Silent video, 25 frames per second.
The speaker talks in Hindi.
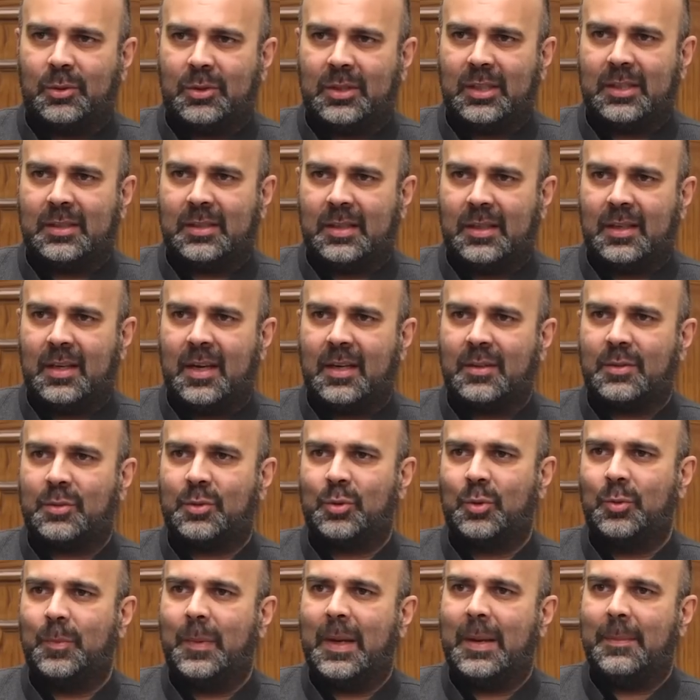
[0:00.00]
होती थी हर
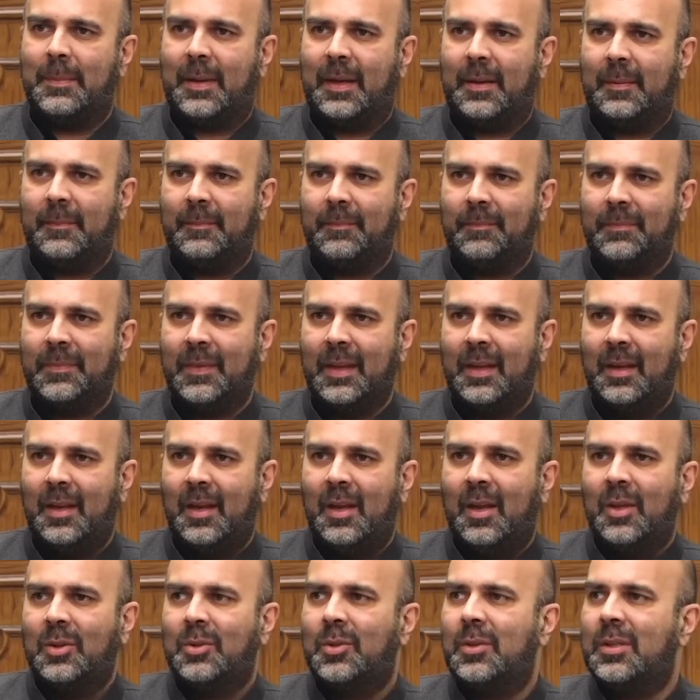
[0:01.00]
सूबे में
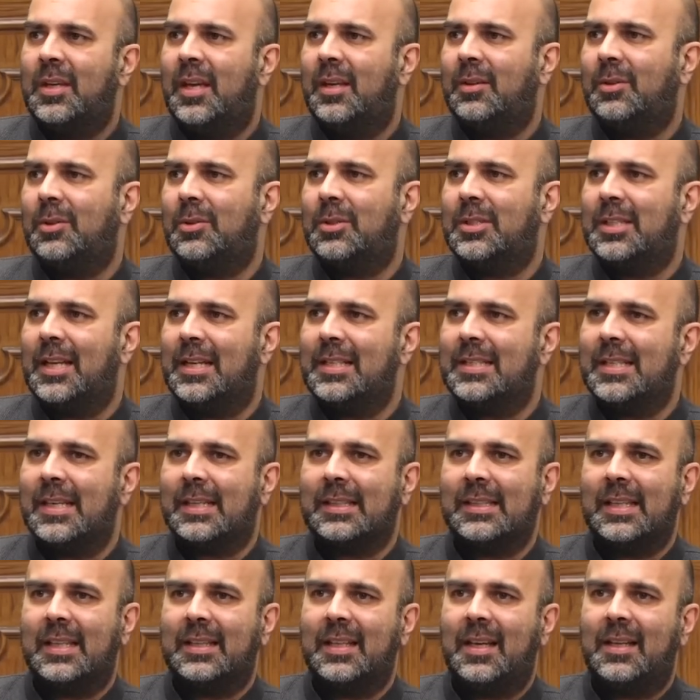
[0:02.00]
तो ये तो चल
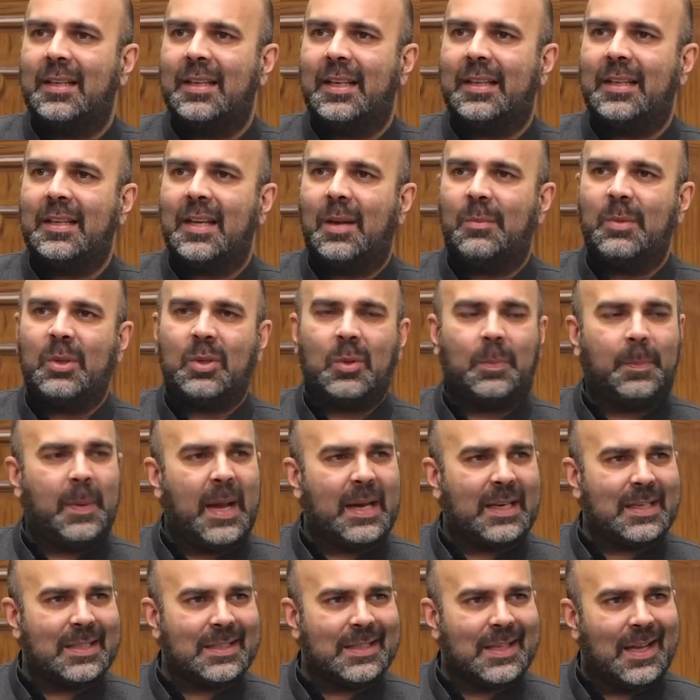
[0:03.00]
सकता था लेकिन अभी तो
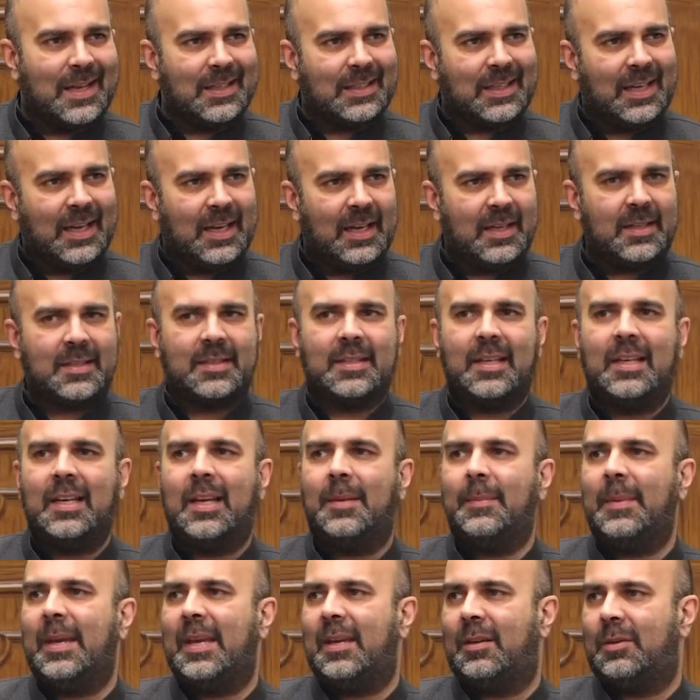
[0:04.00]
पाकिस्तान के हर
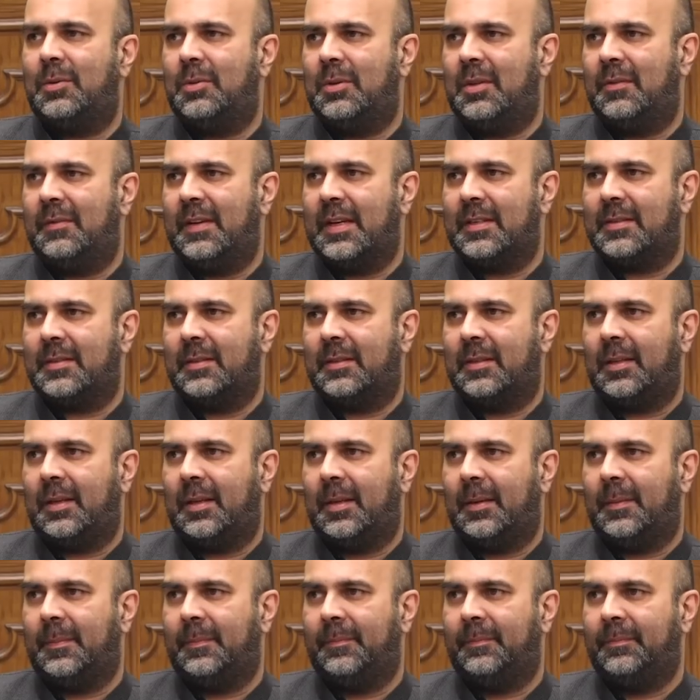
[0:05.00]
ज़िले में एक यूनिवर्सिटी
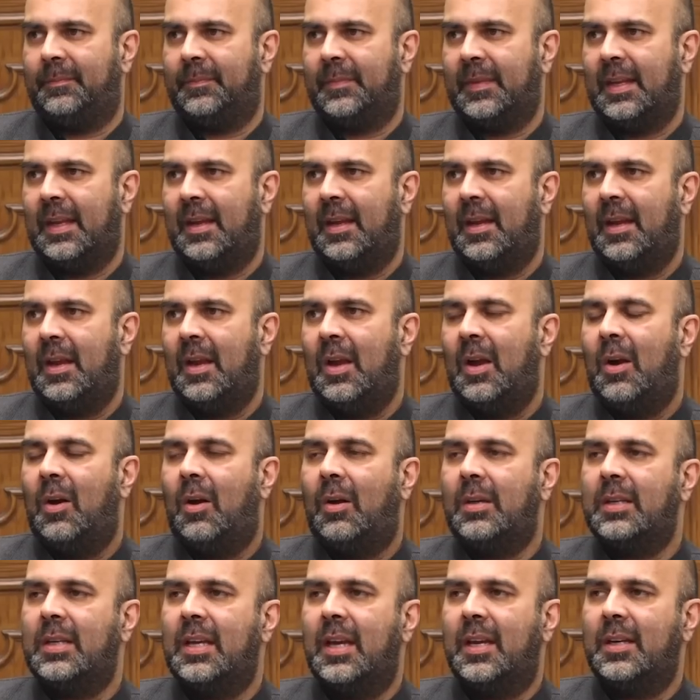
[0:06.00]
है
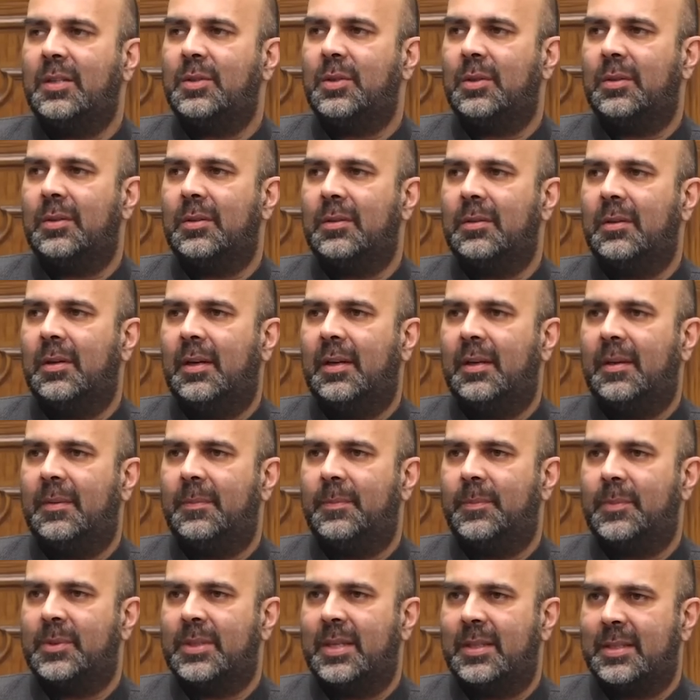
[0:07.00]
और ये जो
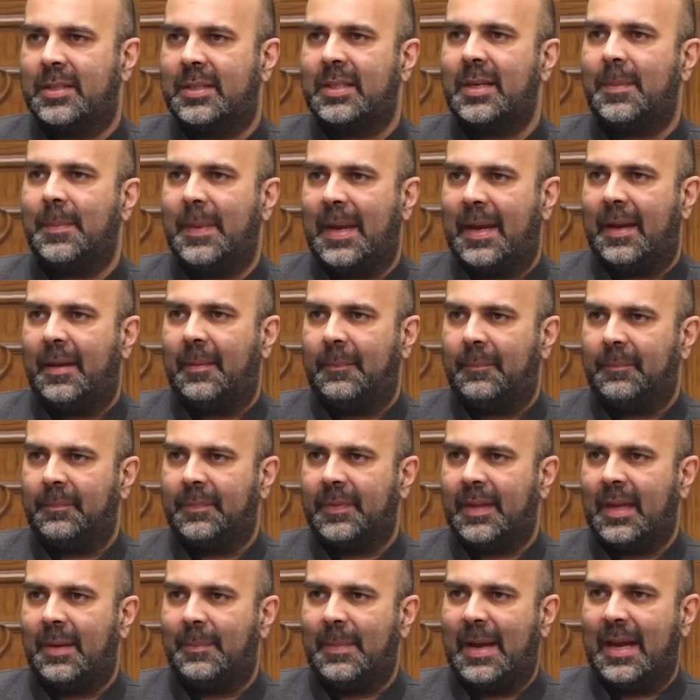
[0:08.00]
सिस्टम है
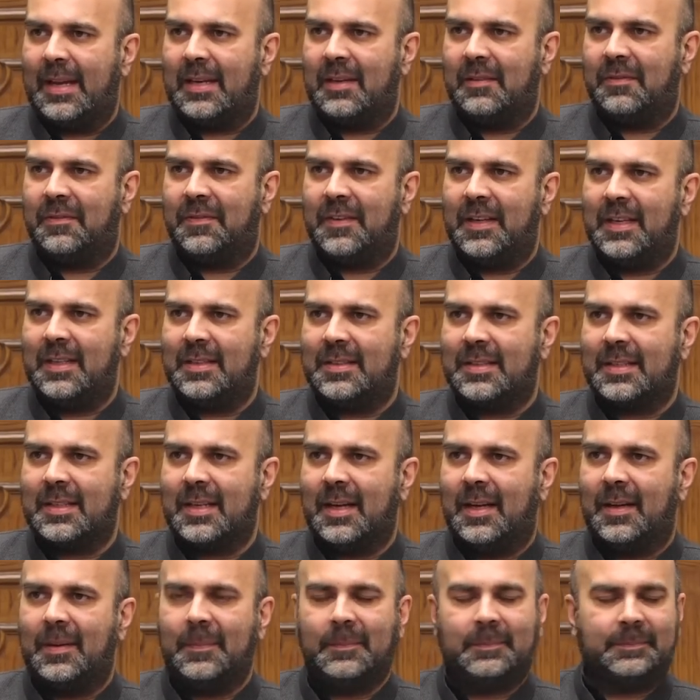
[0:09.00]
हमारी फ़ीस
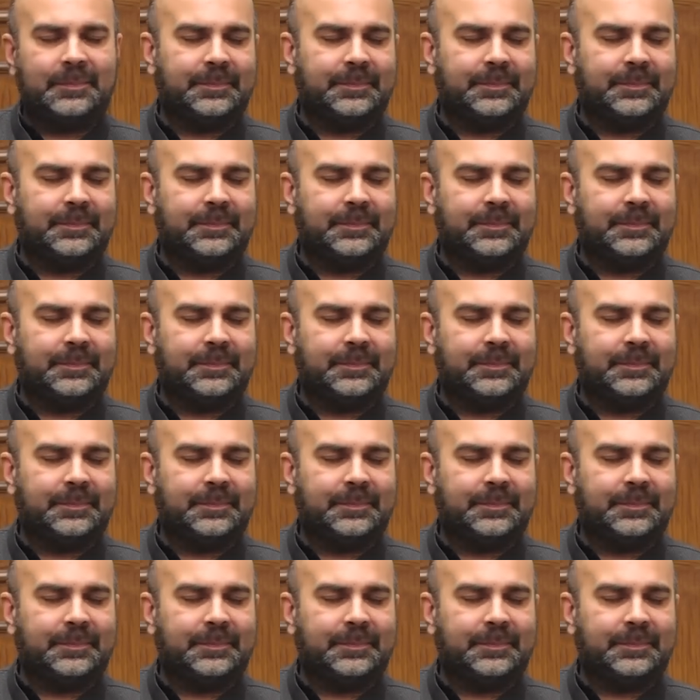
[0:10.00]
का